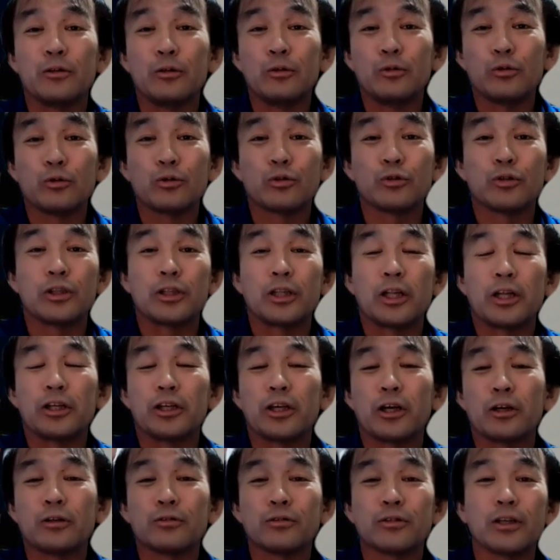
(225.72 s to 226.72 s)
読書だったら
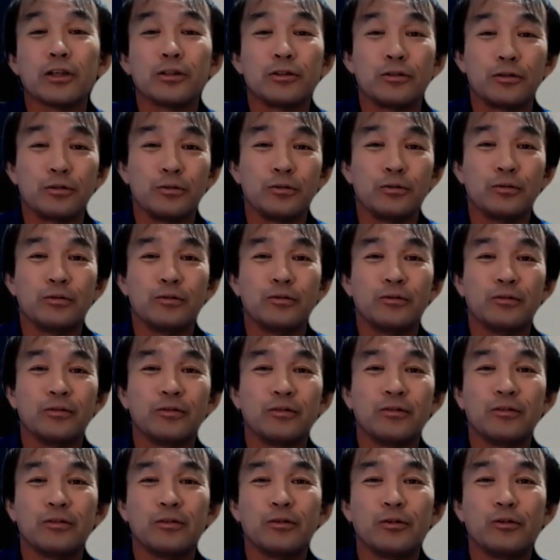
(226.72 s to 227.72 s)
100冊
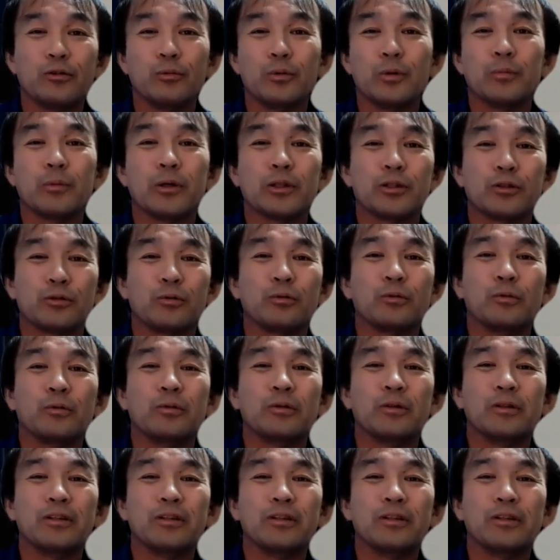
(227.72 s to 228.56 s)
読みますと。